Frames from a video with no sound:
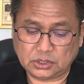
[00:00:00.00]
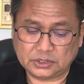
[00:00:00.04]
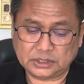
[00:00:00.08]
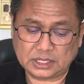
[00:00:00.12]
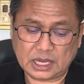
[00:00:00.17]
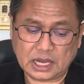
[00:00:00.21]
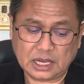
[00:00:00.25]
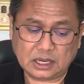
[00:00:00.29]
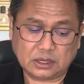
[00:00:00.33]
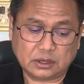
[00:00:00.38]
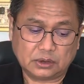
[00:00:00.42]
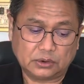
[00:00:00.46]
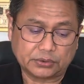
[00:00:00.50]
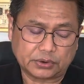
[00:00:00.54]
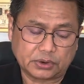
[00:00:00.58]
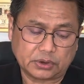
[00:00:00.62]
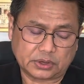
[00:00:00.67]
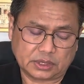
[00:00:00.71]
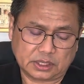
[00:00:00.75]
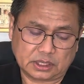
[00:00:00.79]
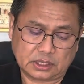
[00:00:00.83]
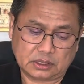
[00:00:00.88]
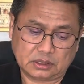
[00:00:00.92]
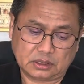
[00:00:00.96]
ยอยักษ์ร
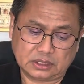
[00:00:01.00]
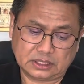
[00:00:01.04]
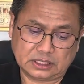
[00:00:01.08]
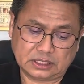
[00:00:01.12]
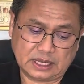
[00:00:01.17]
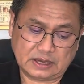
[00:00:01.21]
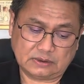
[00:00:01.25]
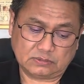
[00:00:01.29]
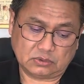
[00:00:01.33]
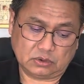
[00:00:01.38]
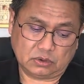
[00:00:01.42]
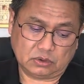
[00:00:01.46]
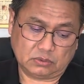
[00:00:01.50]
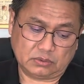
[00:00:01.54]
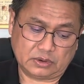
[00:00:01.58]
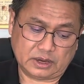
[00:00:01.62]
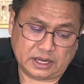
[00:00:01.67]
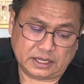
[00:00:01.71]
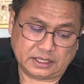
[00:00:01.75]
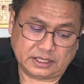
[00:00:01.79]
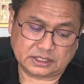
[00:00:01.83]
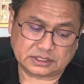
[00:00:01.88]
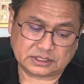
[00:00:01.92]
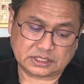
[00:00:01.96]
อเรือรอลิงและโอแหว
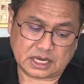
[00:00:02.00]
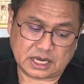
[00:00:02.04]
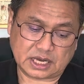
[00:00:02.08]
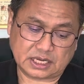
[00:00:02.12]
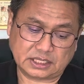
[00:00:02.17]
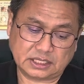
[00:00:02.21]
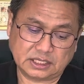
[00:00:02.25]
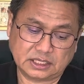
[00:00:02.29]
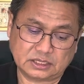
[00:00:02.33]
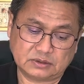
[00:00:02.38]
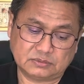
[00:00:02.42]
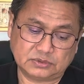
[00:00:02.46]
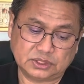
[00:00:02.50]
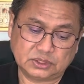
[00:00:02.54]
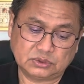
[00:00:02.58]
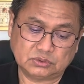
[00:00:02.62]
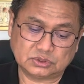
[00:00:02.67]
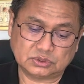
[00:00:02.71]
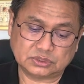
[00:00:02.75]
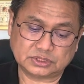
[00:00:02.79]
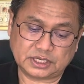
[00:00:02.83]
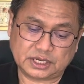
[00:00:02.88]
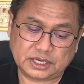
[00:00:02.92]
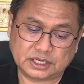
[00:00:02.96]
น เด็กชายที่เกิดวันนี้
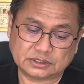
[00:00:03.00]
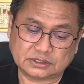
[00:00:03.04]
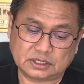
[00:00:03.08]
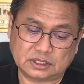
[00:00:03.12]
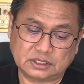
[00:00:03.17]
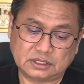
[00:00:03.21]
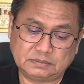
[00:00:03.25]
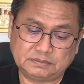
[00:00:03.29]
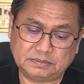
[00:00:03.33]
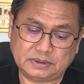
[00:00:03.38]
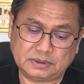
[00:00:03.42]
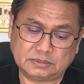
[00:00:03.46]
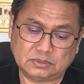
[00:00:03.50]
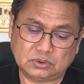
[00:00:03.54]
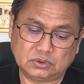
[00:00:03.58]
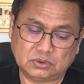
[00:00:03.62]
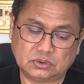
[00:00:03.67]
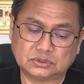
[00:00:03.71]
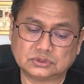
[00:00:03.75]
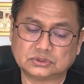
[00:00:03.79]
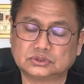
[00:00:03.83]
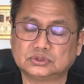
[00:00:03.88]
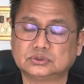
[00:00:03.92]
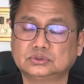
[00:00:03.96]
คุณใช้อักษรที่เป็นมง
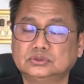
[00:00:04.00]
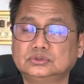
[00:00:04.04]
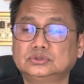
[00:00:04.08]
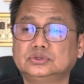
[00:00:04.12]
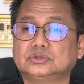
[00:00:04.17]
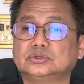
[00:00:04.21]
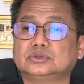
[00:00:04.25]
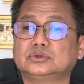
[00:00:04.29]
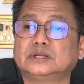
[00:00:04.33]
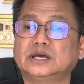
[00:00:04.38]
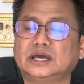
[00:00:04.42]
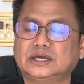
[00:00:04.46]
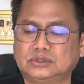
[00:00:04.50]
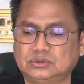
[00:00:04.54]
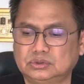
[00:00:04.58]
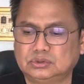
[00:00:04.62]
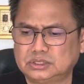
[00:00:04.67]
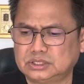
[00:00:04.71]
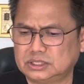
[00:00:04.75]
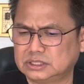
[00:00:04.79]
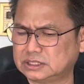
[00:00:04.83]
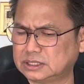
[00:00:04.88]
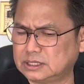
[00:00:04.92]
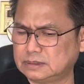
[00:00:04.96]
คลสูงสุดตัวใด
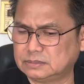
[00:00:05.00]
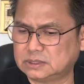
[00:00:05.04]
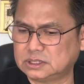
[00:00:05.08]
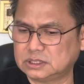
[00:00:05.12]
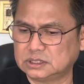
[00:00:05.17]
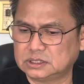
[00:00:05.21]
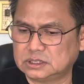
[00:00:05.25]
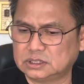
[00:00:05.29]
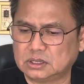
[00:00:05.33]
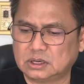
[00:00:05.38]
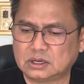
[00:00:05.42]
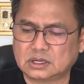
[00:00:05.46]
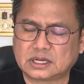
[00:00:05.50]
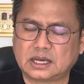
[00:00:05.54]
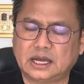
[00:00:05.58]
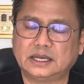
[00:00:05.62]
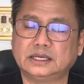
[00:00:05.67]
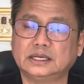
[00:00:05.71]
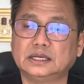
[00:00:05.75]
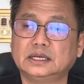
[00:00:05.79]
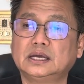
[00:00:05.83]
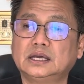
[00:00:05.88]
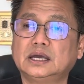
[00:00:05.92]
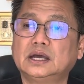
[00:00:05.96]
ตัวหนึ่งนำคือกอ
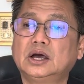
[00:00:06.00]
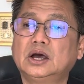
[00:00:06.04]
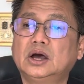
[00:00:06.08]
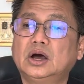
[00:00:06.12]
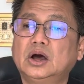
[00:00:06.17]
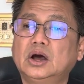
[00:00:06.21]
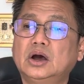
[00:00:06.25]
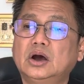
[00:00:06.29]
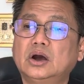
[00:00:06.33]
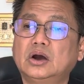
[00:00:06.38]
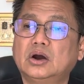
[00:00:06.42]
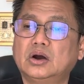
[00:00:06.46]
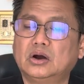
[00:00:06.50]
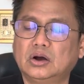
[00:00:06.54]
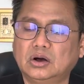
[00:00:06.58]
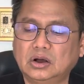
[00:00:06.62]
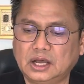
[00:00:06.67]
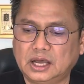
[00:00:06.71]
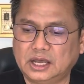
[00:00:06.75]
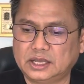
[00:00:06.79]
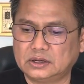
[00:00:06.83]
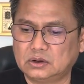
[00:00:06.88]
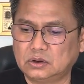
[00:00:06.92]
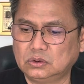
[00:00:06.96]
ไก่ขอ
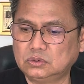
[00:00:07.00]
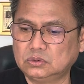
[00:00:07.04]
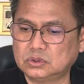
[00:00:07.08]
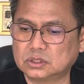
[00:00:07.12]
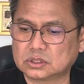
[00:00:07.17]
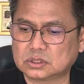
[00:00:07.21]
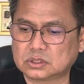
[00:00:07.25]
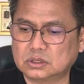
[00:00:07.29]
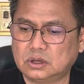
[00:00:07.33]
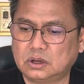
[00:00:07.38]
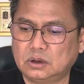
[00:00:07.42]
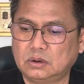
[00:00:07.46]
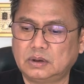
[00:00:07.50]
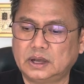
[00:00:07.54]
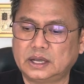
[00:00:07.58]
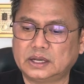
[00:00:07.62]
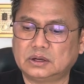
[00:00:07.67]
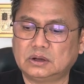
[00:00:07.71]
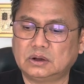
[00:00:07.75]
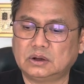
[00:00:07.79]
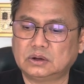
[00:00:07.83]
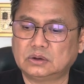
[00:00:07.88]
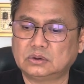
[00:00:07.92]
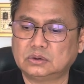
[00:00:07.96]
ไข่ขอกดขอค
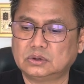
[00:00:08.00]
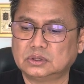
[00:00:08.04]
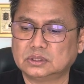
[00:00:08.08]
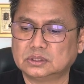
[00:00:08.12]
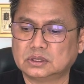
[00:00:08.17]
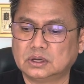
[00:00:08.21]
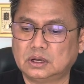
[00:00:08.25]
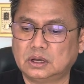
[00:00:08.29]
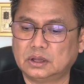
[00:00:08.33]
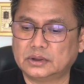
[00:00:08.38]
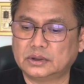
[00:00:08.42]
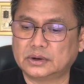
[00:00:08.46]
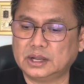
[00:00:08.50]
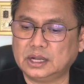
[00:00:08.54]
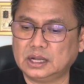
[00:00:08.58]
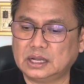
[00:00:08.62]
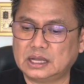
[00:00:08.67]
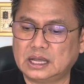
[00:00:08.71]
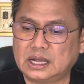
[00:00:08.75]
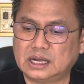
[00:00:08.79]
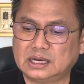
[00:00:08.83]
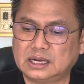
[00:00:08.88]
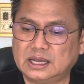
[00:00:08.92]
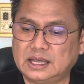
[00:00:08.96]
วายขอคน ขอรัก
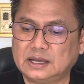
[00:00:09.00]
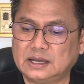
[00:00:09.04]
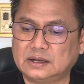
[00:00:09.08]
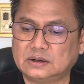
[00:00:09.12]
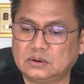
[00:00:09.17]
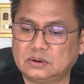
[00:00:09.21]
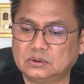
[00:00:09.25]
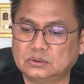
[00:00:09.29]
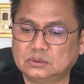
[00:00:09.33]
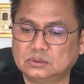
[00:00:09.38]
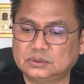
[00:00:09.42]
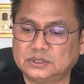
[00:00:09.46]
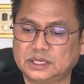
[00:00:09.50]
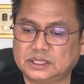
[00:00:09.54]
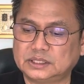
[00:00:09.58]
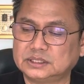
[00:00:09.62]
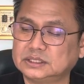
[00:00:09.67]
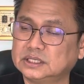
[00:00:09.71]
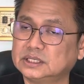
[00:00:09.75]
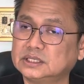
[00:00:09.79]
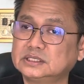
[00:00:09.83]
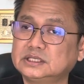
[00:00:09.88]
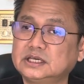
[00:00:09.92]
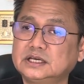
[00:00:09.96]
ขังและงองงูเด็
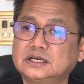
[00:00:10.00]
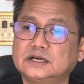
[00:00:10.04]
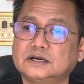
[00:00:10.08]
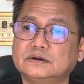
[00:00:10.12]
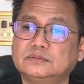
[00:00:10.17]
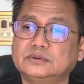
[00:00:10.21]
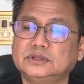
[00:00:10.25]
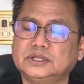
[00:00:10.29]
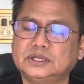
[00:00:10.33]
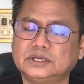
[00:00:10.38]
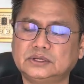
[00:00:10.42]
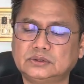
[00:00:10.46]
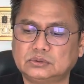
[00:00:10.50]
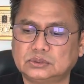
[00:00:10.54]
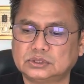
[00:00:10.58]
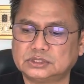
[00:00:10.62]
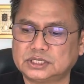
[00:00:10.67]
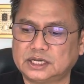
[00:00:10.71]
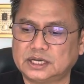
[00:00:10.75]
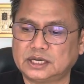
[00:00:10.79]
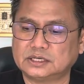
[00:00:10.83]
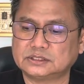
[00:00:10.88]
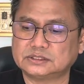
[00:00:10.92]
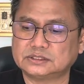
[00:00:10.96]
กหญิงที่เกิดวันนี้คว
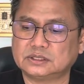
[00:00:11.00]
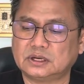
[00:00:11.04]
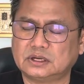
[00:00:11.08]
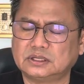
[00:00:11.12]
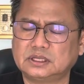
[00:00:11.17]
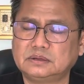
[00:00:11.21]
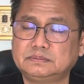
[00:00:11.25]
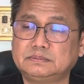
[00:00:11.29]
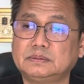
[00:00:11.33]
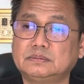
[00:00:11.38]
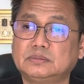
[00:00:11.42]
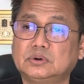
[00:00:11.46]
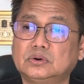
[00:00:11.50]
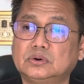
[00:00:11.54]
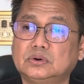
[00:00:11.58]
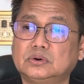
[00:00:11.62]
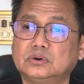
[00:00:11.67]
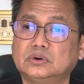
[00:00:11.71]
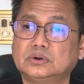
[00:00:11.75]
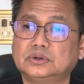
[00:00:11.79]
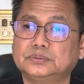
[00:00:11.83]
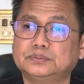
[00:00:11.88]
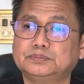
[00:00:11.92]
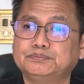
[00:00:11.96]
รใช้อักษรที่เป็นมง
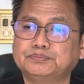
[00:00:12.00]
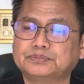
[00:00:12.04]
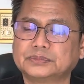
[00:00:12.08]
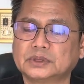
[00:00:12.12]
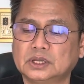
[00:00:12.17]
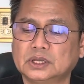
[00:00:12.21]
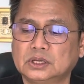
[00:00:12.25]
คล